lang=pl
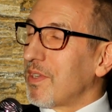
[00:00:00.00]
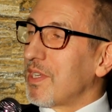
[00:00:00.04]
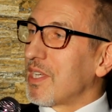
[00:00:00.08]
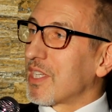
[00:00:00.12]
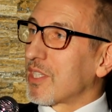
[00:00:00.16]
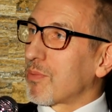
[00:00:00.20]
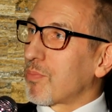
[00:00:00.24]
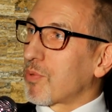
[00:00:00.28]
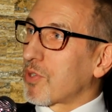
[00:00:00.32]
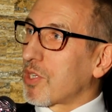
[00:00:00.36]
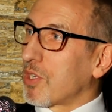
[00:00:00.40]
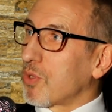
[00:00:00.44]

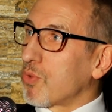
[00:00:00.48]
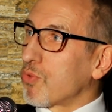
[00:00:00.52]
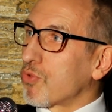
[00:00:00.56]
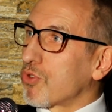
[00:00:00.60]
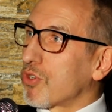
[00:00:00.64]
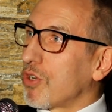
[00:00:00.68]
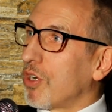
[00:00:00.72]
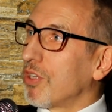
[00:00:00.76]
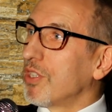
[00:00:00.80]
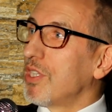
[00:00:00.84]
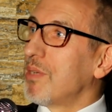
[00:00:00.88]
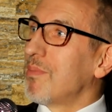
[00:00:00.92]
Jest
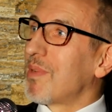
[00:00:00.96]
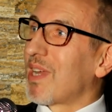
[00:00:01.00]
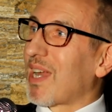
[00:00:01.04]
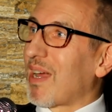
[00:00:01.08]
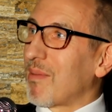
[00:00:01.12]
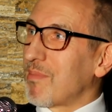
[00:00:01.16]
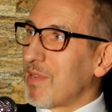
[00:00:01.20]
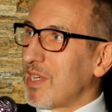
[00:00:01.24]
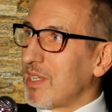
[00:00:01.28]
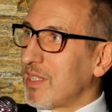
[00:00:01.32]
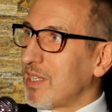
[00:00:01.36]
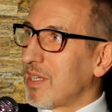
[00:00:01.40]
przedłużonym
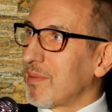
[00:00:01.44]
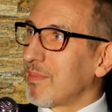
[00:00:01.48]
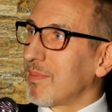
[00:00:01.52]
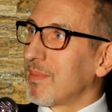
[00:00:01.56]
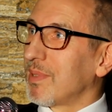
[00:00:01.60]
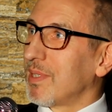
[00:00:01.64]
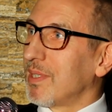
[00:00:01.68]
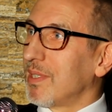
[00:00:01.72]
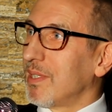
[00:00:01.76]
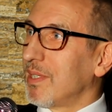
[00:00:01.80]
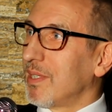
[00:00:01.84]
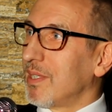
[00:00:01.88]

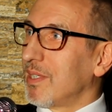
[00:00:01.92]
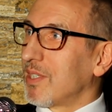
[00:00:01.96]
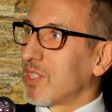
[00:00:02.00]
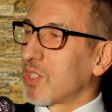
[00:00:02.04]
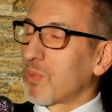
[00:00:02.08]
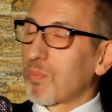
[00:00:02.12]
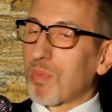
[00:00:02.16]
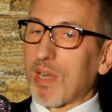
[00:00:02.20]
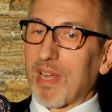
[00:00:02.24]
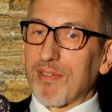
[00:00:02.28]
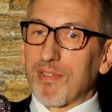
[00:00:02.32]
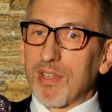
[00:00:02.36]
ramieniem
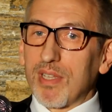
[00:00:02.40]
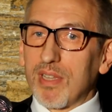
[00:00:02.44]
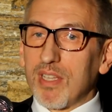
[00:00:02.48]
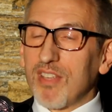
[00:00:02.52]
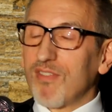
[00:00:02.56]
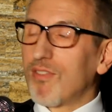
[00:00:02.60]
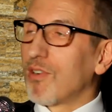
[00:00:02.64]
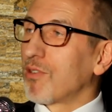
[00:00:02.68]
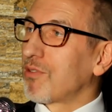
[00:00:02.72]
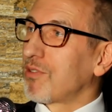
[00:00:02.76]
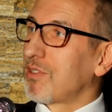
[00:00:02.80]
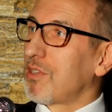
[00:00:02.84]

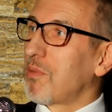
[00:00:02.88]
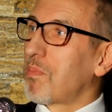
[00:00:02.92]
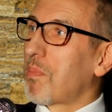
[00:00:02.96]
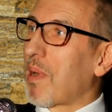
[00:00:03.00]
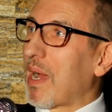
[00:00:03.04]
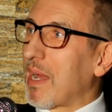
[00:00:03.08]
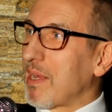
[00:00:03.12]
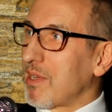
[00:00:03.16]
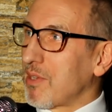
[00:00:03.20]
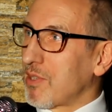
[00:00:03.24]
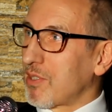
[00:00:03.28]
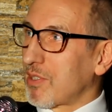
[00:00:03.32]
sprawiedliwości
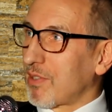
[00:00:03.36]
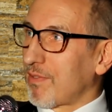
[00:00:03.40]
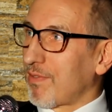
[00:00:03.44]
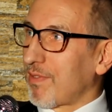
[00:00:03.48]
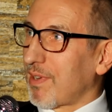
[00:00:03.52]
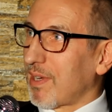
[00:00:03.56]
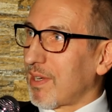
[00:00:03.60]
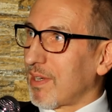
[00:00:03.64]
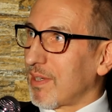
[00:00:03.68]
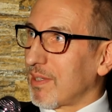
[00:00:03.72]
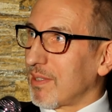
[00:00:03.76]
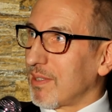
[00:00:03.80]

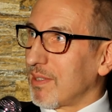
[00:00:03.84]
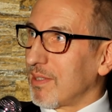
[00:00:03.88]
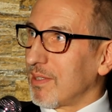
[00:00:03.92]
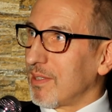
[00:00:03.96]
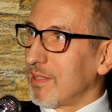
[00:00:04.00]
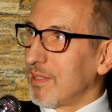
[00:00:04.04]
państwa.